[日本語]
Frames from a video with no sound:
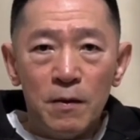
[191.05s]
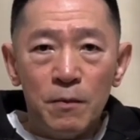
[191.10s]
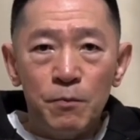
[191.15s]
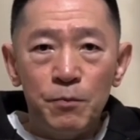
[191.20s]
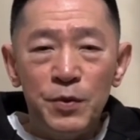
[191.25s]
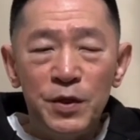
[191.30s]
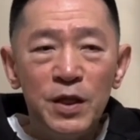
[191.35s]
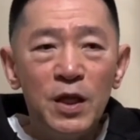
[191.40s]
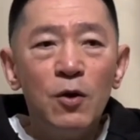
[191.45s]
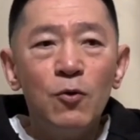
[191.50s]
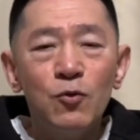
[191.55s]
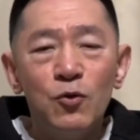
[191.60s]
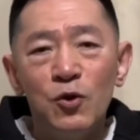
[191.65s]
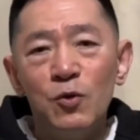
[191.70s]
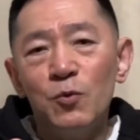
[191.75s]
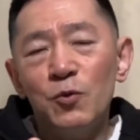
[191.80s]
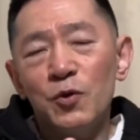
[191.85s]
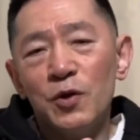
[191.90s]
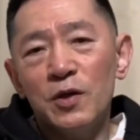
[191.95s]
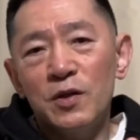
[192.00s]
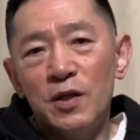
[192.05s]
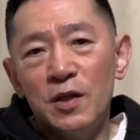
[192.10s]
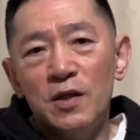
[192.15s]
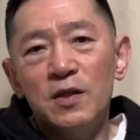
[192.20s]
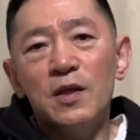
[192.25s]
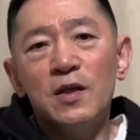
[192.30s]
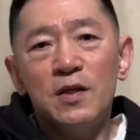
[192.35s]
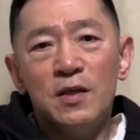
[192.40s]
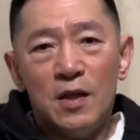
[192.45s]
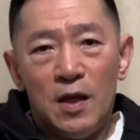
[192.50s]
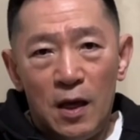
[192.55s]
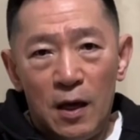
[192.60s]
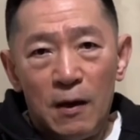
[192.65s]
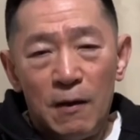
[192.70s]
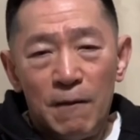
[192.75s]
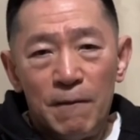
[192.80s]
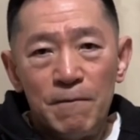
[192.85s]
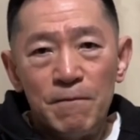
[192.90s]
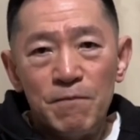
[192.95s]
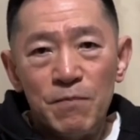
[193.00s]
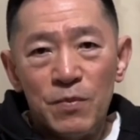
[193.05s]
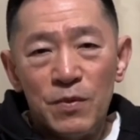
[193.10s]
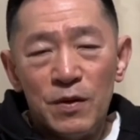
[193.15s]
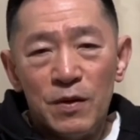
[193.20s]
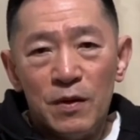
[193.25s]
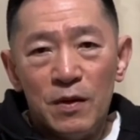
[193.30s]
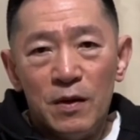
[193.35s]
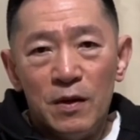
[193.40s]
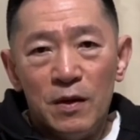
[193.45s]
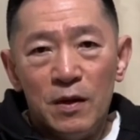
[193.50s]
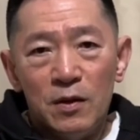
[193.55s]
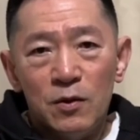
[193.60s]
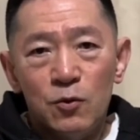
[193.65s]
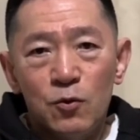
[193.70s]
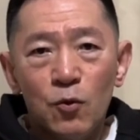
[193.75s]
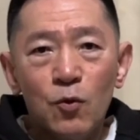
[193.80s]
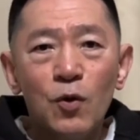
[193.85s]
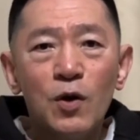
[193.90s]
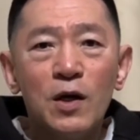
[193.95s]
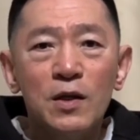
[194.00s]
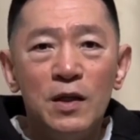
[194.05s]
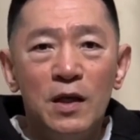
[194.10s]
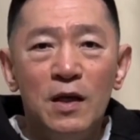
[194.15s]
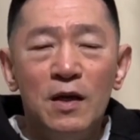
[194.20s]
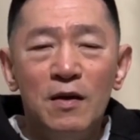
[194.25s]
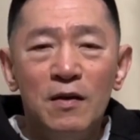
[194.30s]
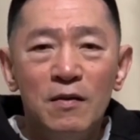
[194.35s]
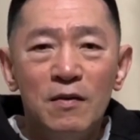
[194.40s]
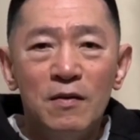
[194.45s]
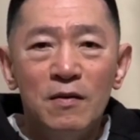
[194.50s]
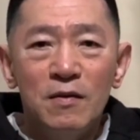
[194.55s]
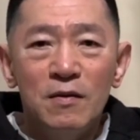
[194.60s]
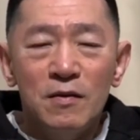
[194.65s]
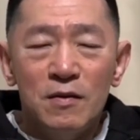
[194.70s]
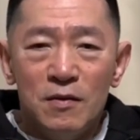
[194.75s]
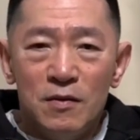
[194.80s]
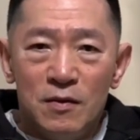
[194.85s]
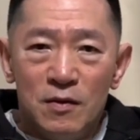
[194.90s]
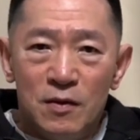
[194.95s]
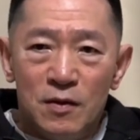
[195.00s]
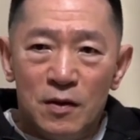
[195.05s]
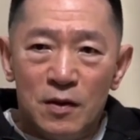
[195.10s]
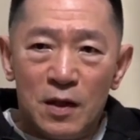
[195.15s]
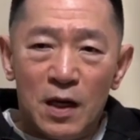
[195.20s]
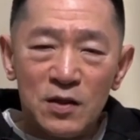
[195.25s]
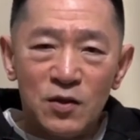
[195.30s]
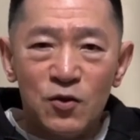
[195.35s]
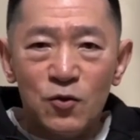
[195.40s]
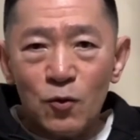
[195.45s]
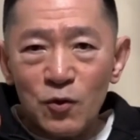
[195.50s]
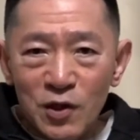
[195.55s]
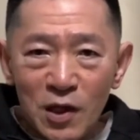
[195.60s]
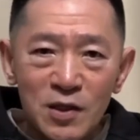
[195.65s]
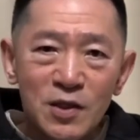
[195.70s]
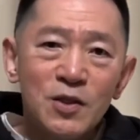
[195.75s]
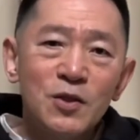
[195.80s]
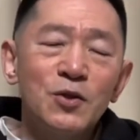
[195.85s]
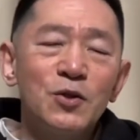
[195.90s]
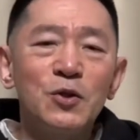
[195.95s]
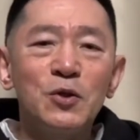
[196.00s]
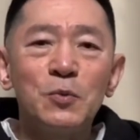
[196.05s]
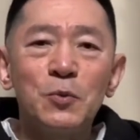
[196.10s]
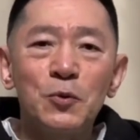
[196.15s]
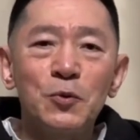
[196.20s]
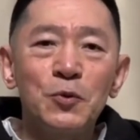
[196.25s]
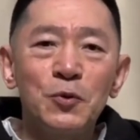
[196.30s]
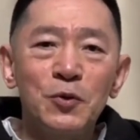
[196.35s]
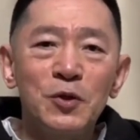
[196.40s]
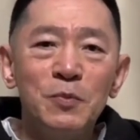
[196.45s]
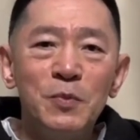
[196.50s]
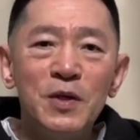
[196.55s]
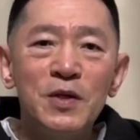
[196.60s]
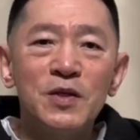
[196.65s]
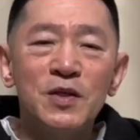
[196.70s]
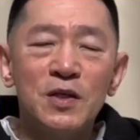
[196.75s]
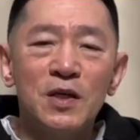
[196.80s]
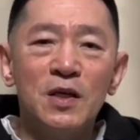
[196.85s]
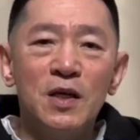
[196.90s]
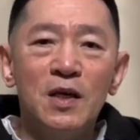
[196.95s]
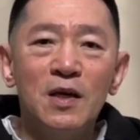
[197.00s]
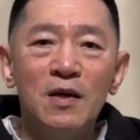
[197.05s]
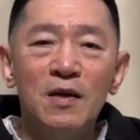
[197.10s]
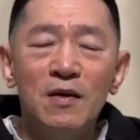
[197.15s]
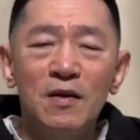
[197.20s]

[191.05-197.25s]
ビデオというものができてきてどこかね活動写真っていうもののイメージがね、